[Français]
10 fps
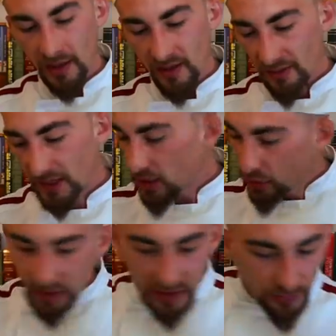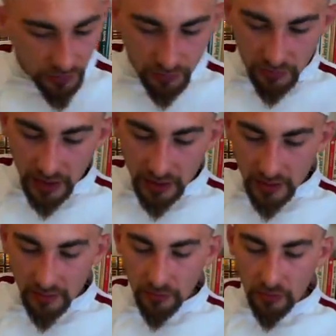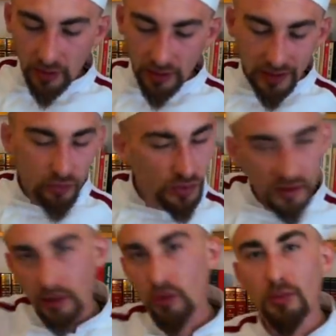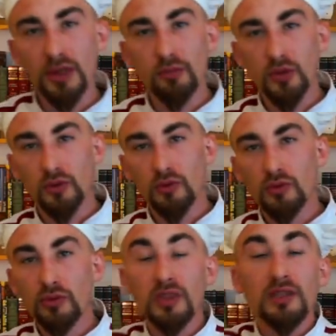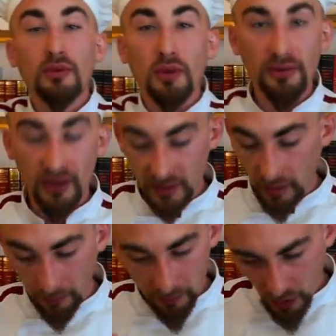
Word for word: C'est pas des choses qui vont, qui vont adoucir complètement son goût ou qui vont l'effacer.